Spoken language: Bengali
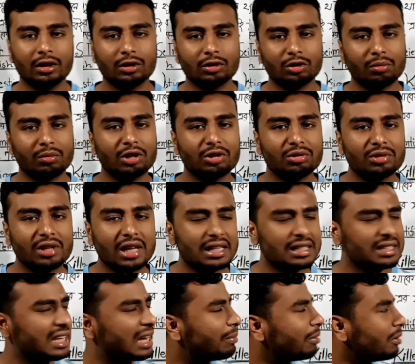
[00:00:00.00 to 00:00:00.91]
তোমরা যদি
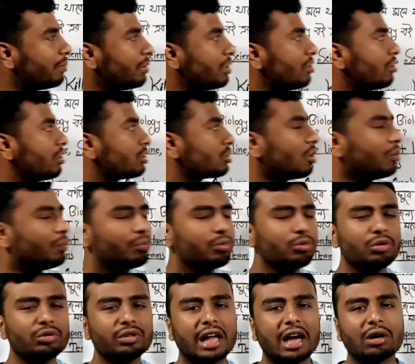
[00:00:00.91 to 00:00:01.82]
আজকে আমার ভিডিওটি
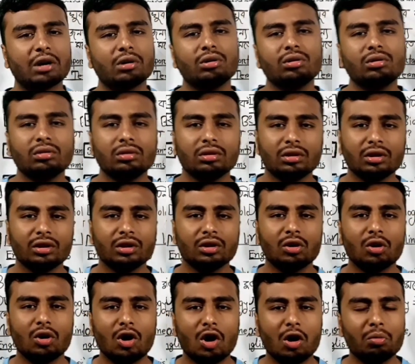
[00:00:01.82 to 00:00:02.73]
সম্পূর্ণ দেখো
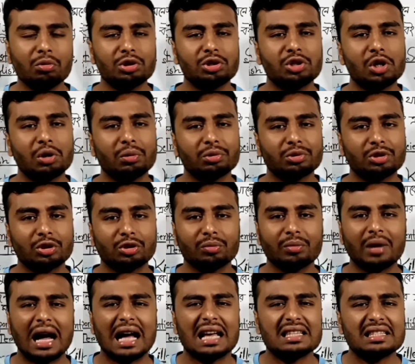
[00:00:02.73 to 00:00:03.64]
অবশ্যই অবশ্যই
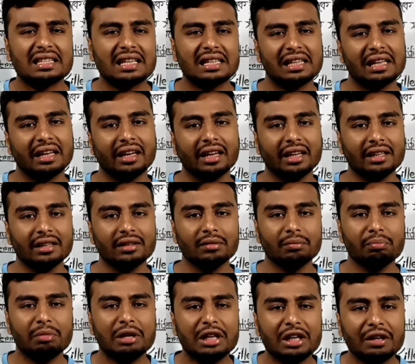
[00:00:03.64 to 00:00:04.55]
তোমরা আজকে থেকেই
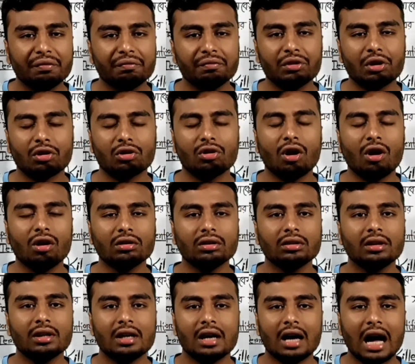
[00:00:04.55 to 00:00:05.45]
বিলিভ মি অর নট
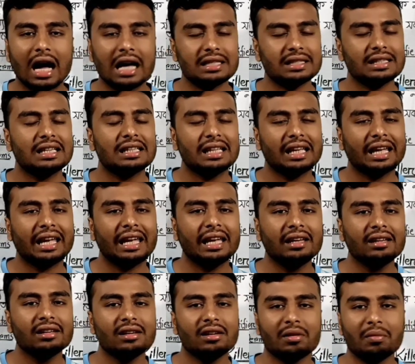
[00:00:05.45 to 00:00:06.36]
আজকে থেকেই
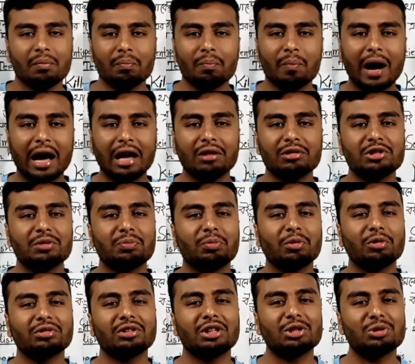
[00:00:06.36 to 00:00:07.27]
বায়োলজি
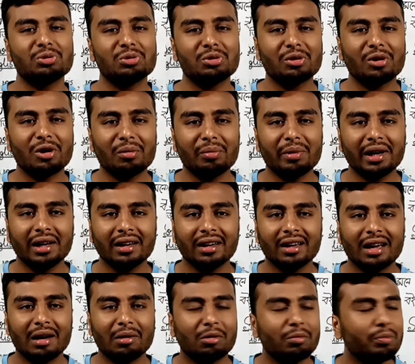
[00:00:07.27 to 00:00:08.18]
পড়তে শুরু করবে
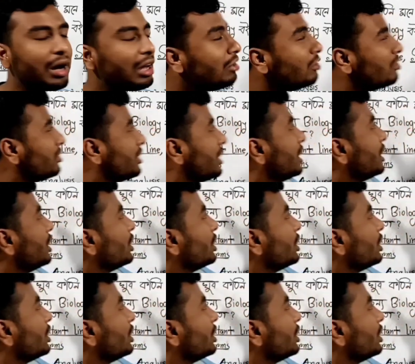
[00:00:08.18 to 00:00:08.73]
এবং বায়োলজিতে